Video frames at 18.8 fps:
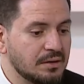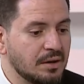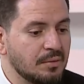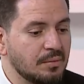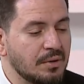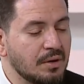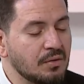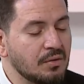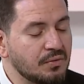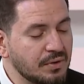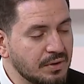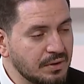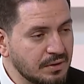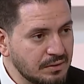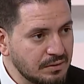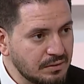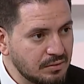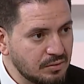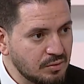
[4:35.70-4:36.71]
طب لو
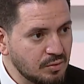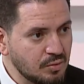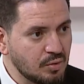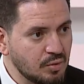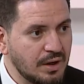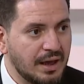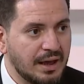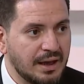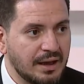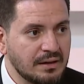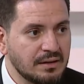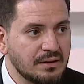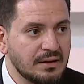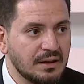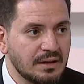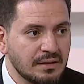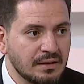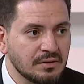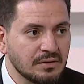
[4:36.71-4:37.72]
فرض والحاجات دي
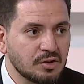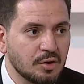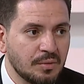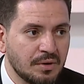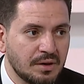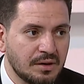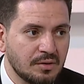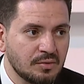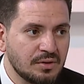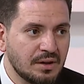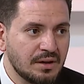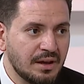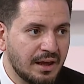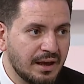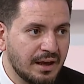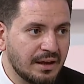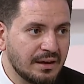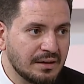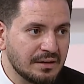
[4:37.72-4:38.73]
لانها طبيعيه وده
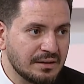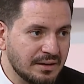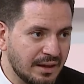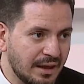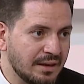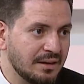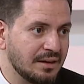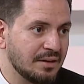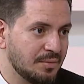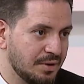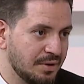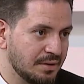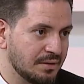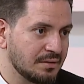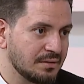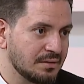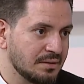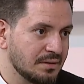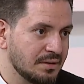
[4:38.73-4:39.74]
الحاجه اللي تضايق بقى
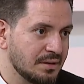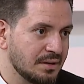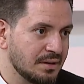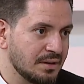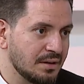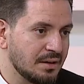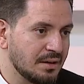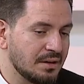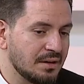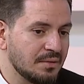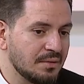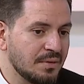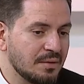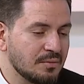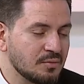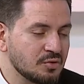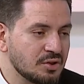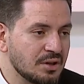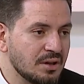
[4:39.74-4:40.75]
ان دي
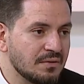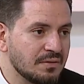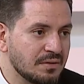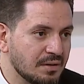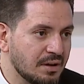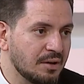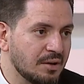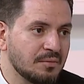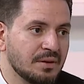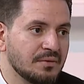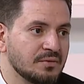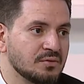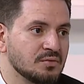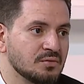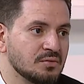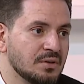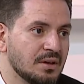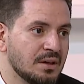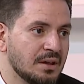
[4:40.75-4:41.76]
بقى مشكله في الرحم نفسه